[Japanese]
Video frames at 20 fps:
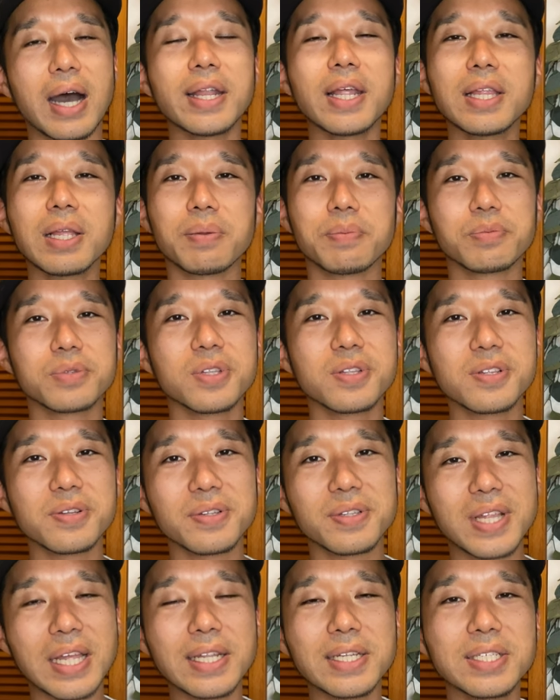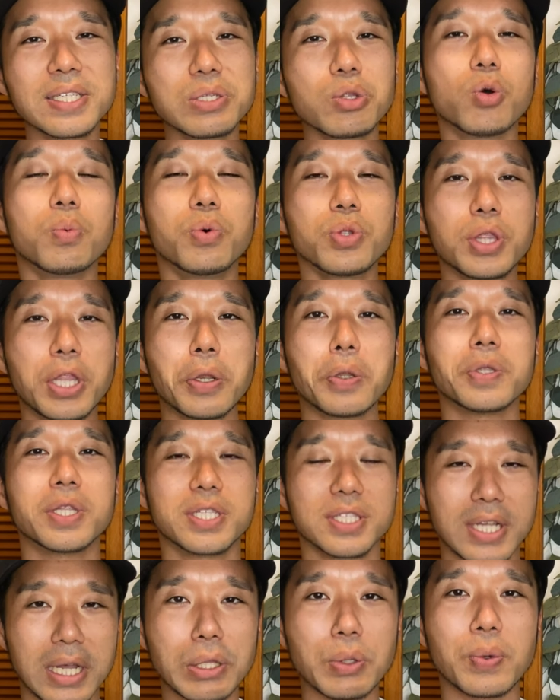あなた、正しいと思ってるんで
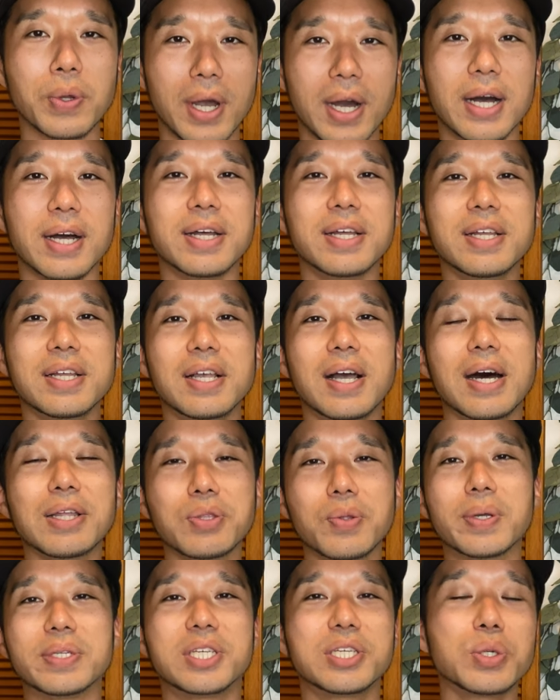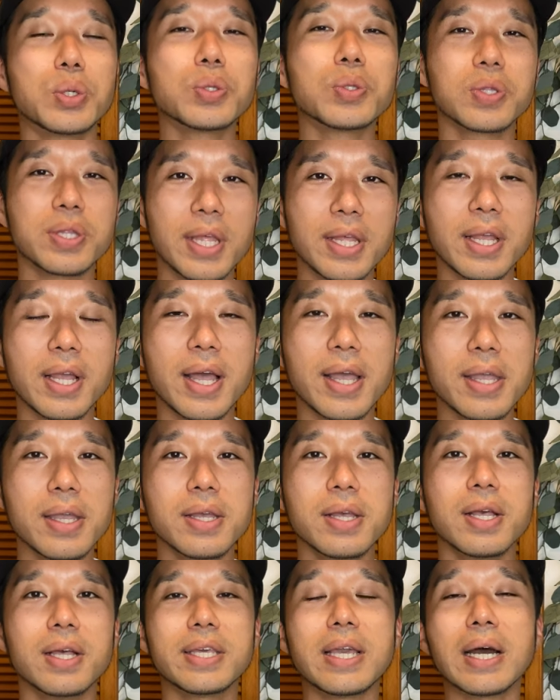すかとか、あとは持論の展開。
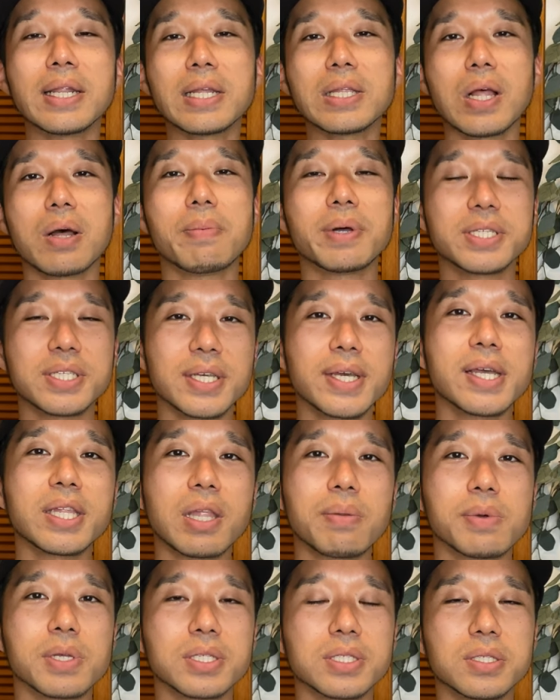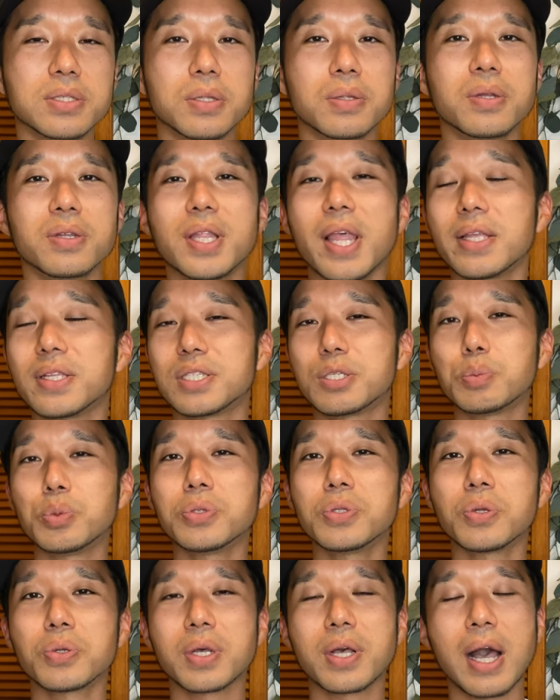いや、あなたは間違えてます。で、自
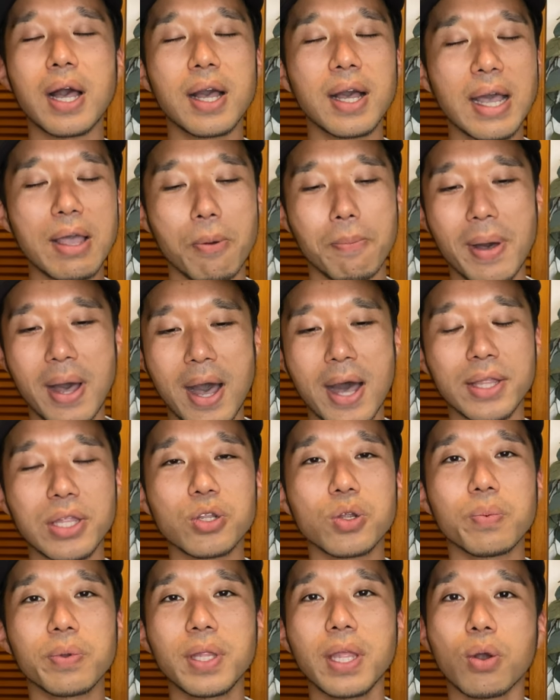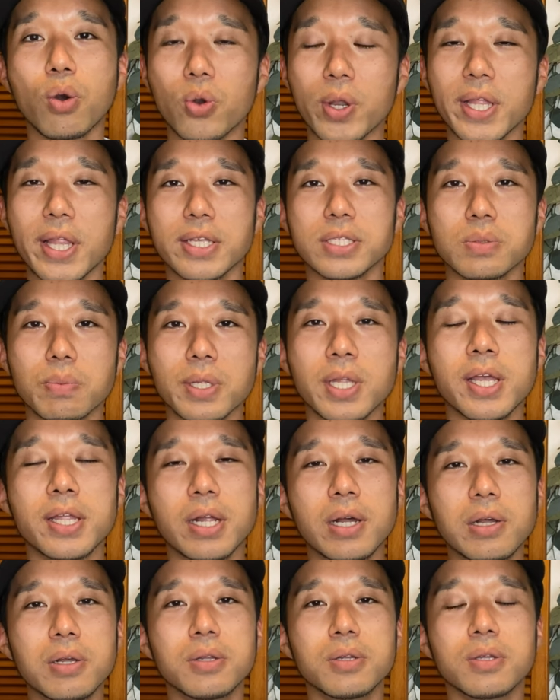分の考えをバーって述べて、これです、みたいな。
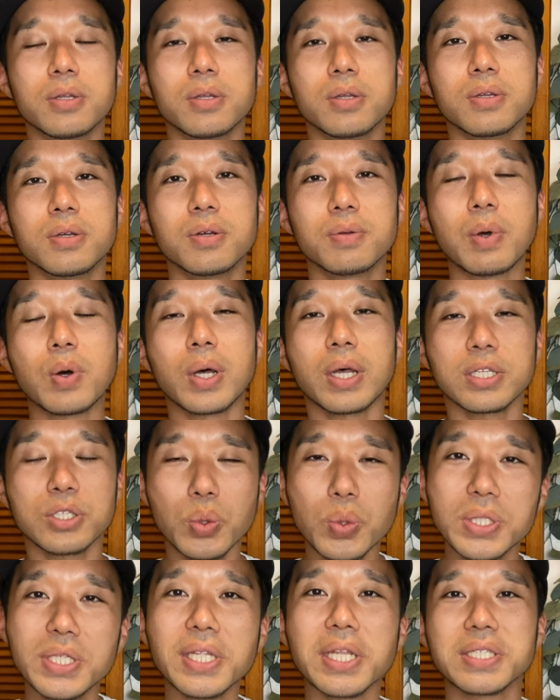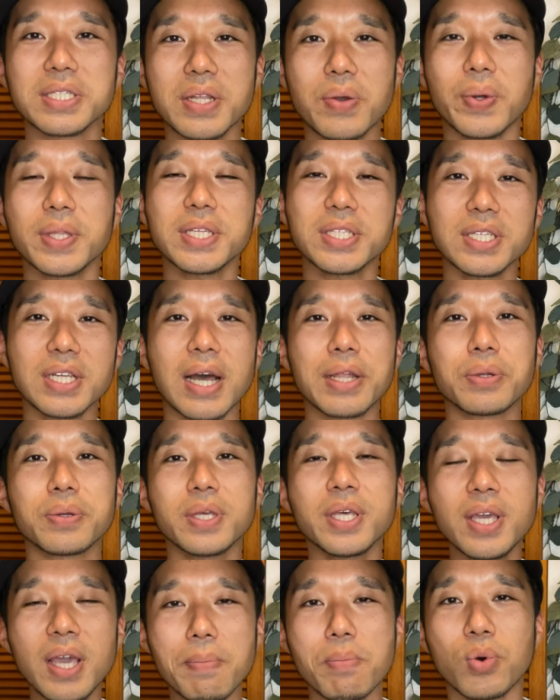まあ、正直ですね、私、あの、
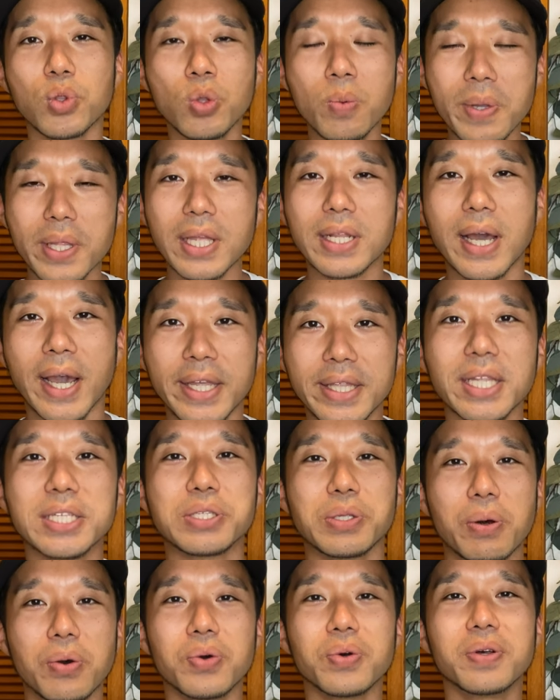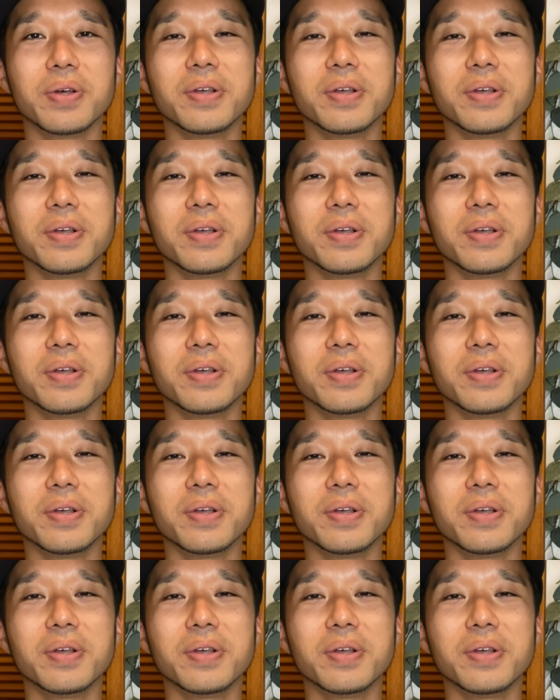意見求めてないんですよ。